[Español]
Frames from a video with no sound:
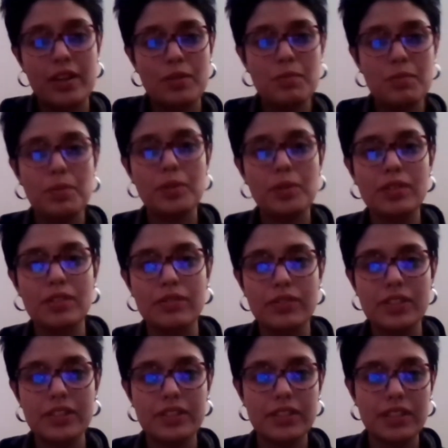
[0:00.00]
es un poco
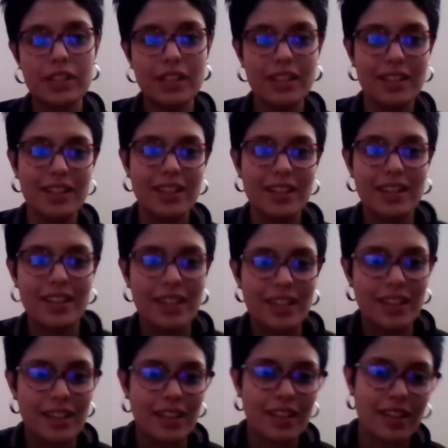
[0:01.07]
difícil.
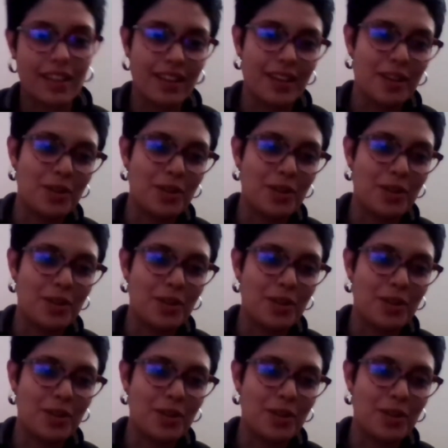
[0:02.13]
Eh,